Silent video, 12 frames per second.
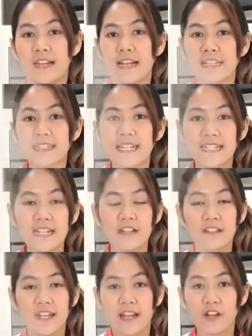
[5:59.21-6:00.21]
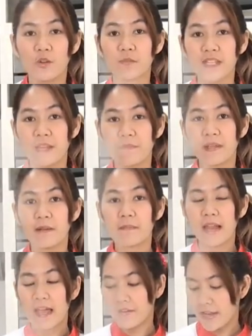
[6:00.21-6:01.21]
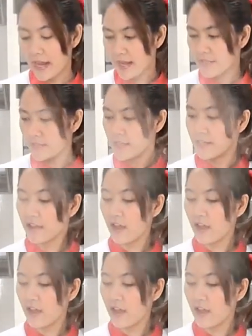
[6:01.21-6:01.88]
หลังจากที่เราเทขนมใส่พิมพ์แล้วนะคะ ทีนี้